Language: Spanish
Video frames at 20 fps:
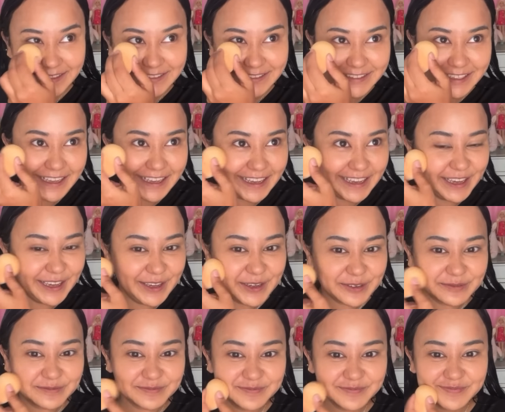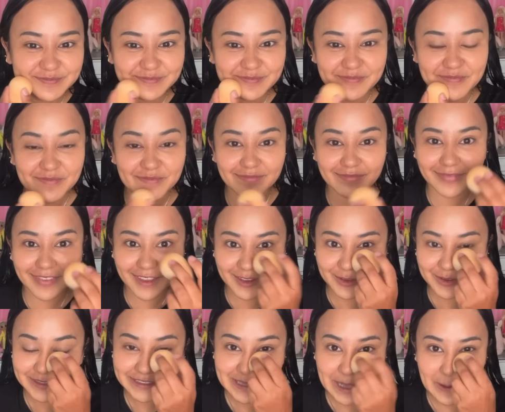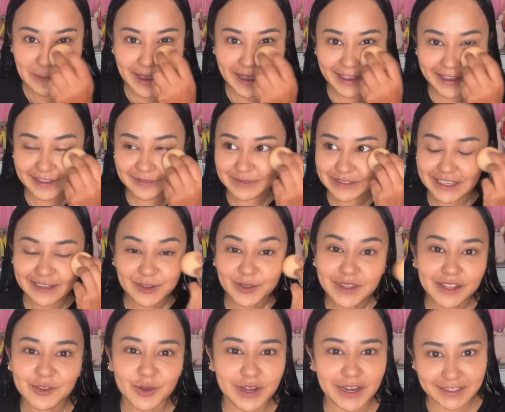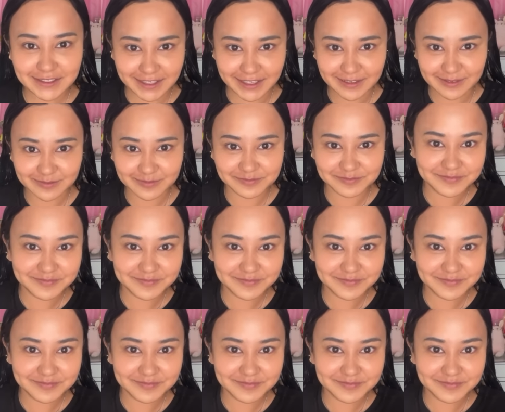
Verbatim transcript: este, yo estaba en mi salón dando clase.